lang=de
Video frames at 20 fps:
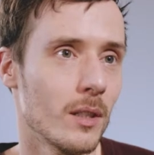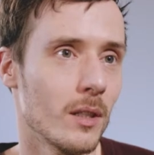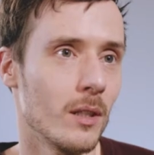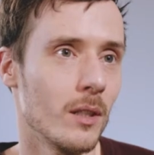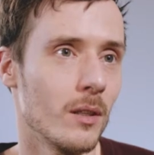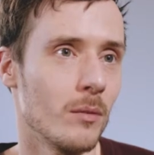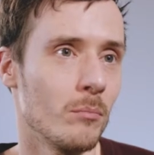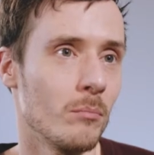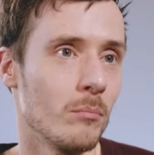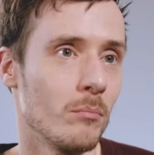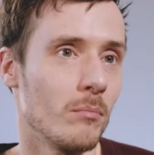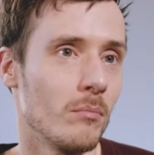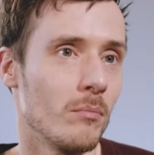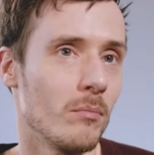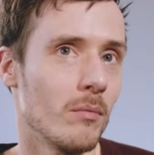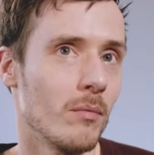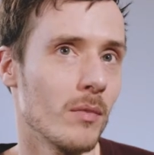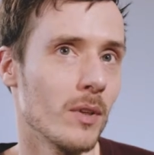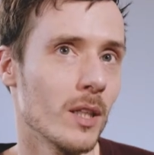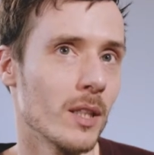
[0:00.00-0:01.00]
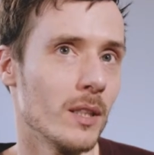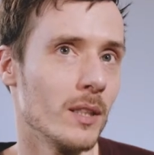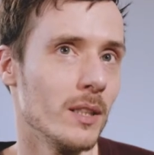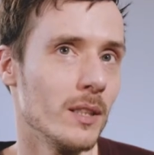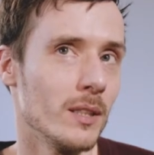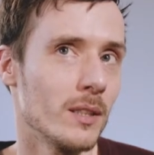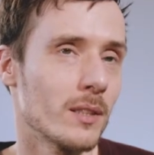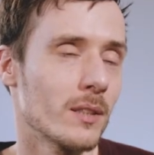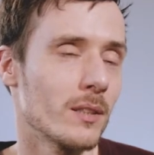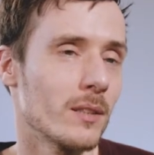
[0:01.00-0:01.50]
ähm,
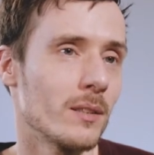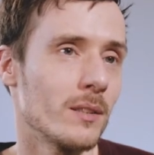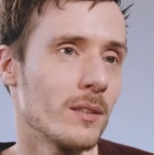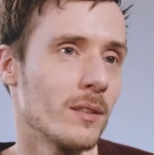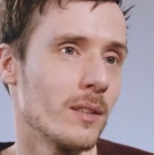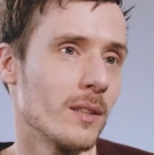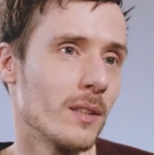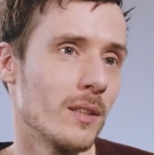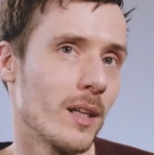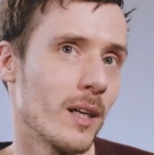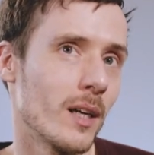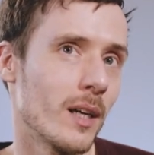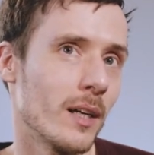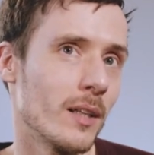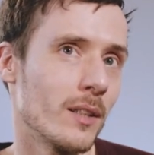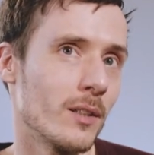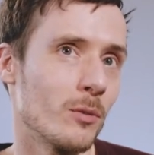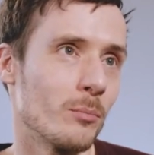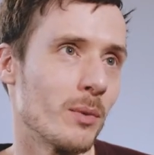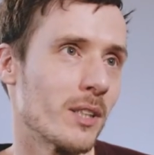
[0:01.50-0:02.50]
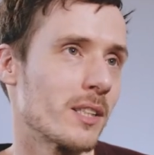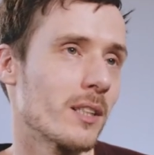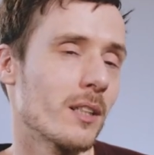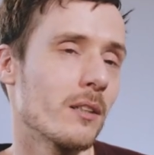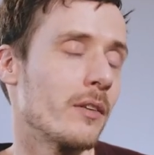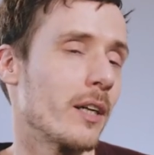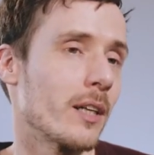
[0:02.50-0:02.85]
genießen eine bessere